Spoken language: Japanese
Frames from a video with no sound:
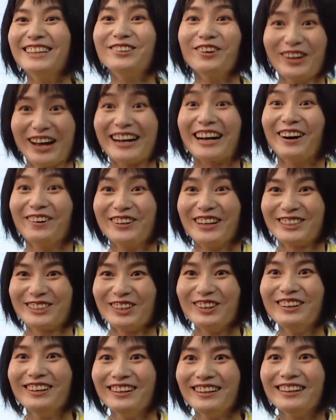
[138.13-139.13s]
ドヤ顔で
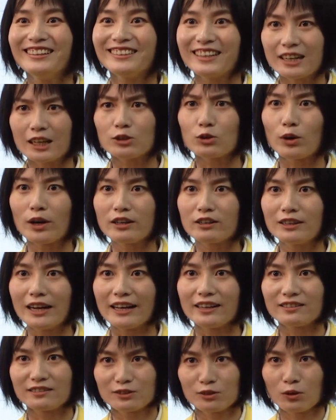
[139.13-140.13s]
しょだからどれぐら
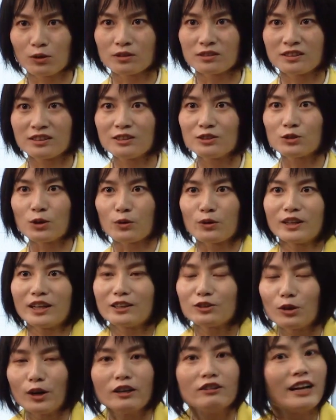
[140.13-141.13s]
い、心底で
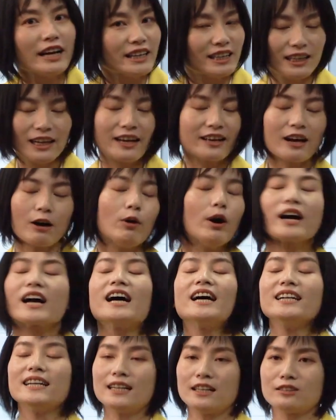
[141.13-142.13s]
どれぐらい綺麗かわか
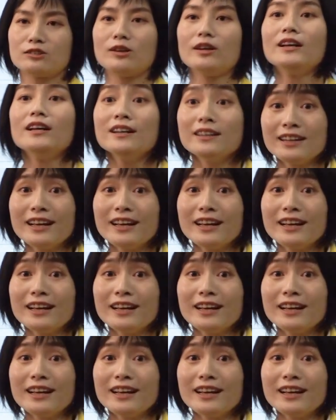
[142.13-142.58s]
らないでしょ。